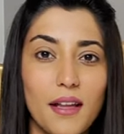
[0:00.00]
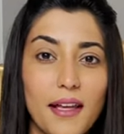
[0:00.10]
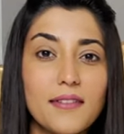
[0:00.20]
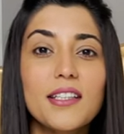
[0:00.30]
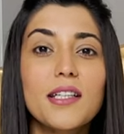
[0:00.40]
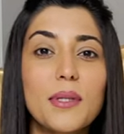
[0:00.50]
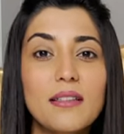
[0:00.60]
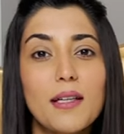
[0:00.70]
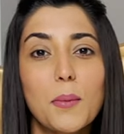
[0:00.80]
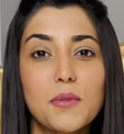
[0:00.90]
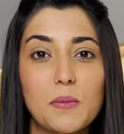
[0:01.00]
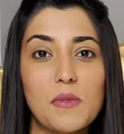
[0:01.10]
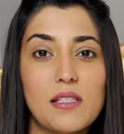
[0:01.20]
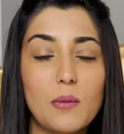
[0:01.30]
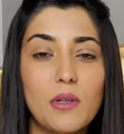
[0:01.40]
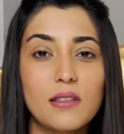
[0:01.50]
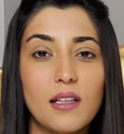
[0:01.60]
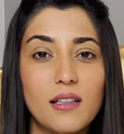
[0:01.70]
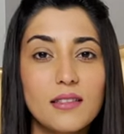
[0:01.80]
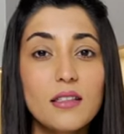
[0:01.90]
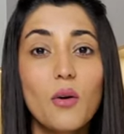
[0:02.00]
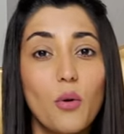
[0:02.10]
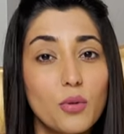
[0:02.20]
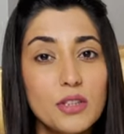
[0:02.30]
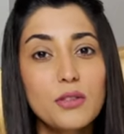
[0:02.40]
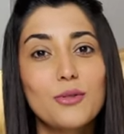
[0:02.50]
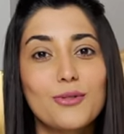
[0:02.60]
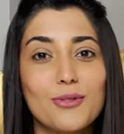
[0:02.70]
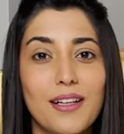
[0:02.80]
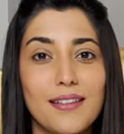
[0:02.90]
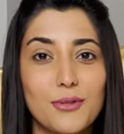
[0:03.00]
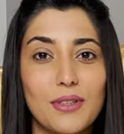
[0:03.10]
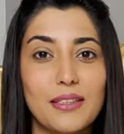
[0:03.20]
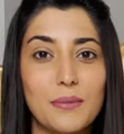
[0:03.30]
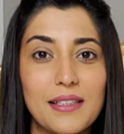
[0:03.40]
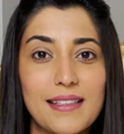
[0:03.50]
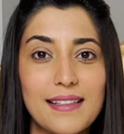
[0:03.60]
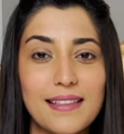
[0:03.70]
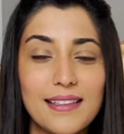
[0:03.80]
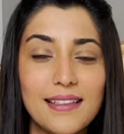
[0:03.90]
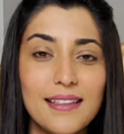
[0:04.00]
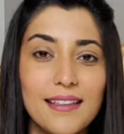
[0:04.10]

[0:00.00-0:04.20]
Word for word: evde yemek yaptığımız zamanlarda organik ürünler tüketmek istedik.